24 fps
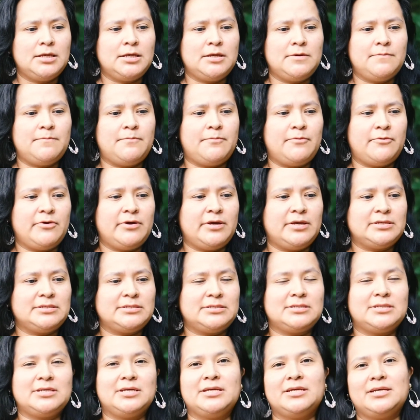y pues
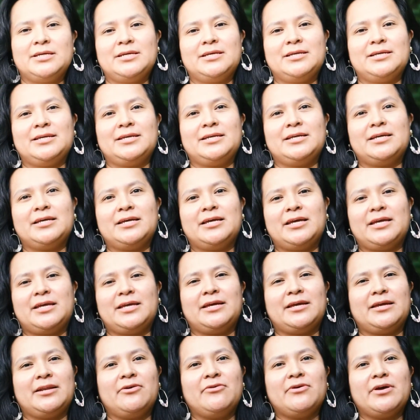
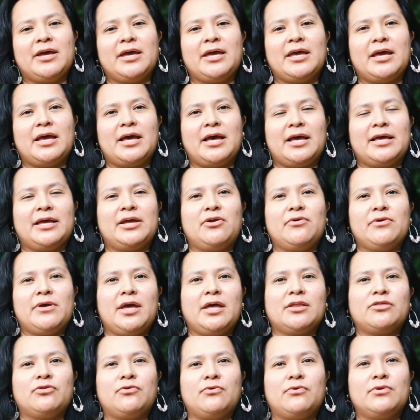creo que, creo
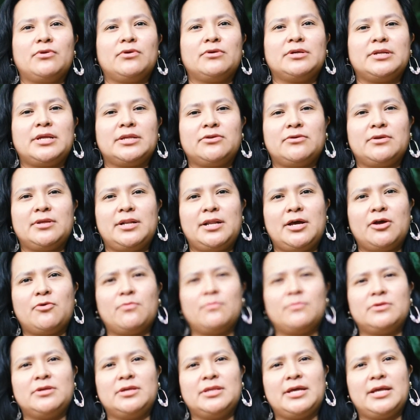que a, a toda la
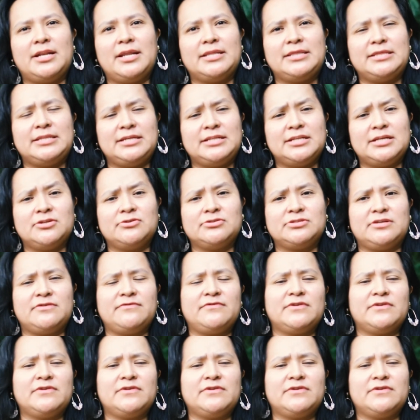comunidad latina nos ha